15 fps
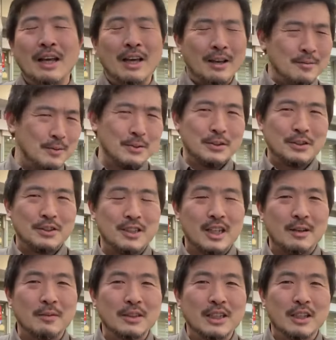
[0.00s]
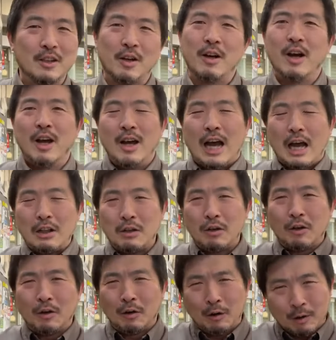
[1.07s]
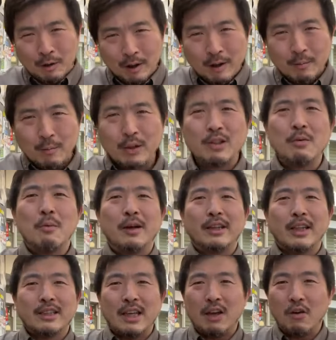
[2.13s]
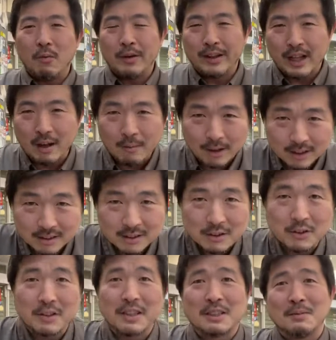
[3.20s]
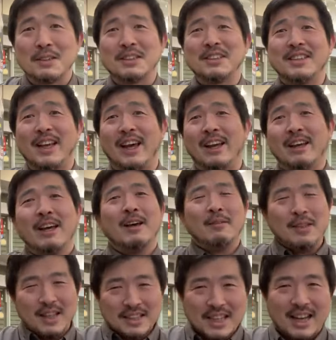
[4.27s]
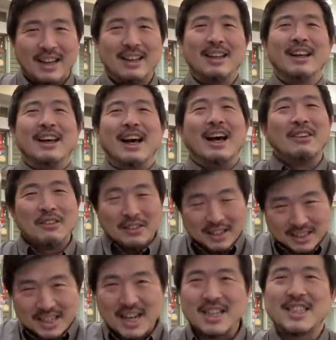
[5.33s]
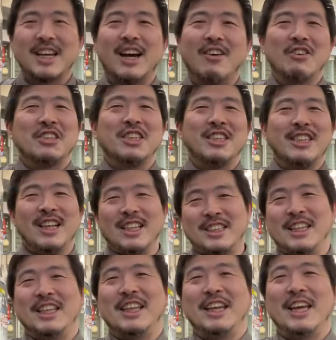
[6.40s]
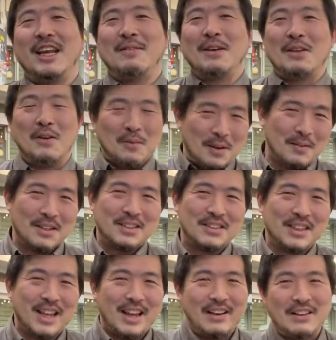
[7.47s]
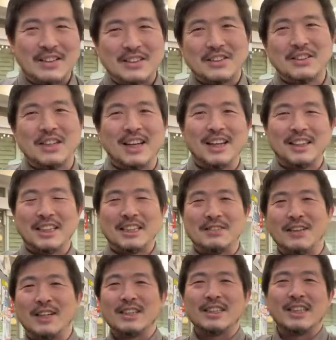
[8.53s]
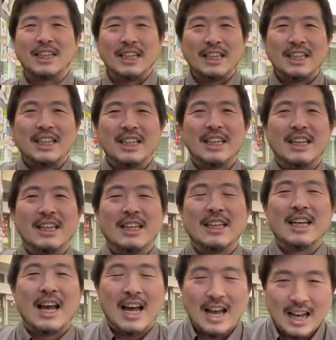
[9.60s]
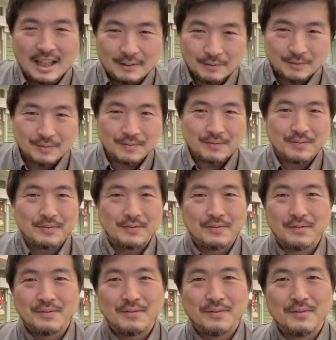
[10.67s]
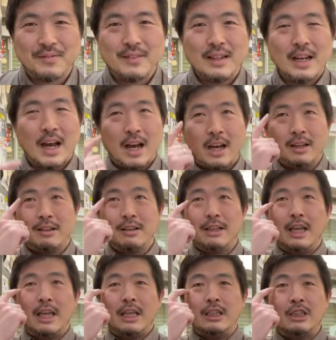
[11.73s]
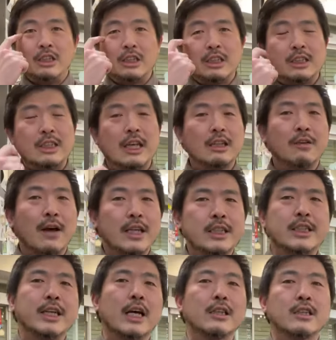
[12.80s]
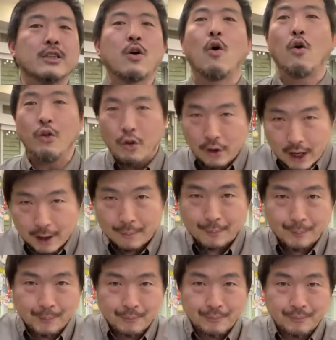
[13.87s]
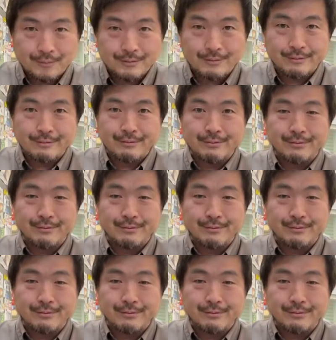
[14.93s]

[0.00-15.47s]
いもの順でありますけど、僕もまた最後まで我慢するようにはしますんで、はい、皆さんガチャガチャをしにいらしていただければと思いますので、よろしくお願いいたします。お願いします。はい。はい。はい。で、スタートは1月9日、ね、はい、か